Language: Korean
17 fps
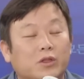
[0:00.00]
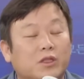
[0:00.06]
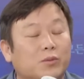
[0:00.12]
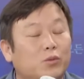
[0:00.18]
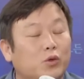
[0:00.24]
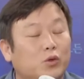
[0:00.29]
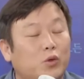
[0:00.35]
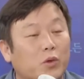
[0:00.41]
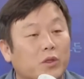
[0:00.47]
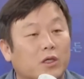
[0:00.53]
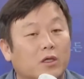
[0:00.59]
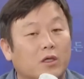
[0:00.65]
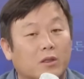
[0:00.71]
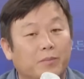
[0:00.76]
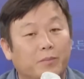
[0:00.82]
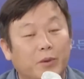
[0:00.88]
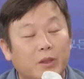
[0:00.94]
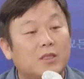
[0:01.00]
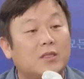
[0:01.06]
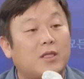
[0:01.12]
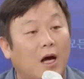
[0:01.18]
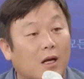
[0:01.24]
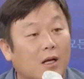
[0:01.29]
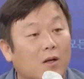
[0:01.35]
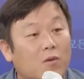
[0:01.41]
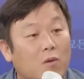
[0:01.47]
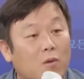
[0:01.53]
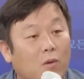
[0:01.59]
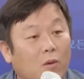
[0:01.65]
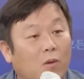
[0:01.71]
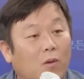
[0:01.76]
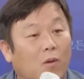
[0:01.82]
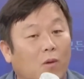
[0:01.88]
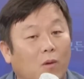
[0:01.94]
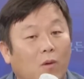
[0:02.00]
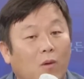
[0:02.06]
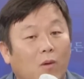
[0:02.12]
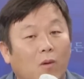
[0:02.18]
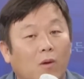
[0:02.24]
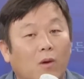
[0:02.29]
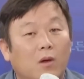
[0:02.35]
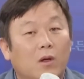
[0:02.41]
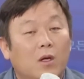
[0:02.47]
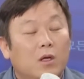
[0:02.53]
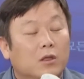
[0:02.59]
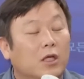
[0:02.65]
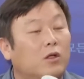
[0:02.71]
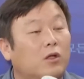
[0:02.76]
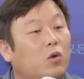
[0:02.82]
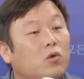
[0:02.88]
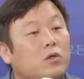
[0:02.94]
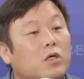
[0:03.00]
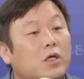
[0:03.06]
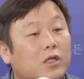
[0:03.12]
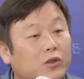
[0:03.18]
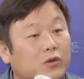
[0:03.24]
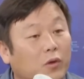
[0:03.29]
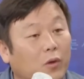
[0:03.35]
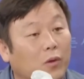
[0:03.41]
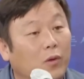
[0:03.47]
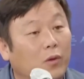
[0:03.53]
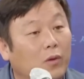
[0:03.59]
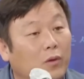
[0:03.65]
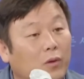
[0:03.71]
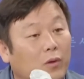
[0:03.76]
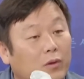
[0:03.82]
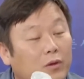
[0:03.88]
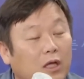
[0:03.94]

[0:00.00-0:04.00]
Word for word: 식물총리가 여러분 뻔히 다 알고 대통령이죠.